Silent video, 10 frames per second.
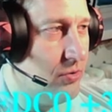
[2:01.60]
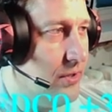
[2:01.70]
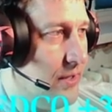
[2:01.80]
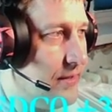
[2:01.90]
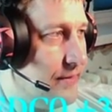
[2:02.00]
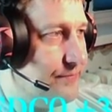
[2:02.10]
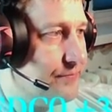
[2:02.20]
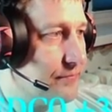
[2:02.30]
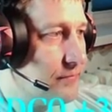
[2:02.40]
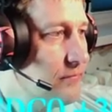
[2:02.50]
как.
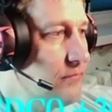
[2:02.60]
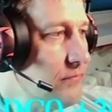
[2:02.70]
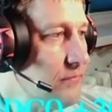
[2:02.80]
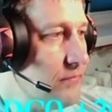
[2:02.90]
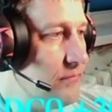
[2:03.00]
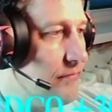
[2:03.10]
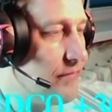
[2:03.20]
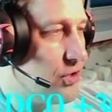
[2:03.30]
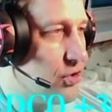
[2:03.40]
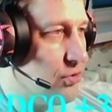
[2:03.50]

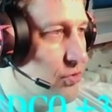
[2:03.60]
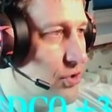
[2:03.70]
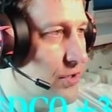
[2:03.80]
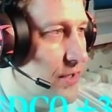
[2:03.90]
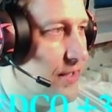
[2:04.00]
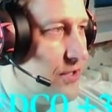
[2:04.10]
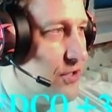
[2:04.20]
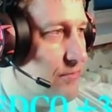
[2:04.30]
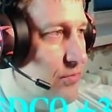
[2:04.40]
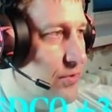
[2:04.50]
Что же да как же
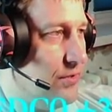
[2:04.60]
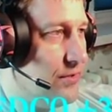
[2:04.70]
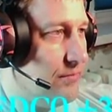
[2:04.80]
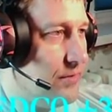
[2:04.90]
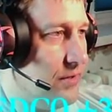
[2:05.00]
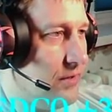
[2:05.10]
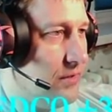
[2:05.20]
будет там, да.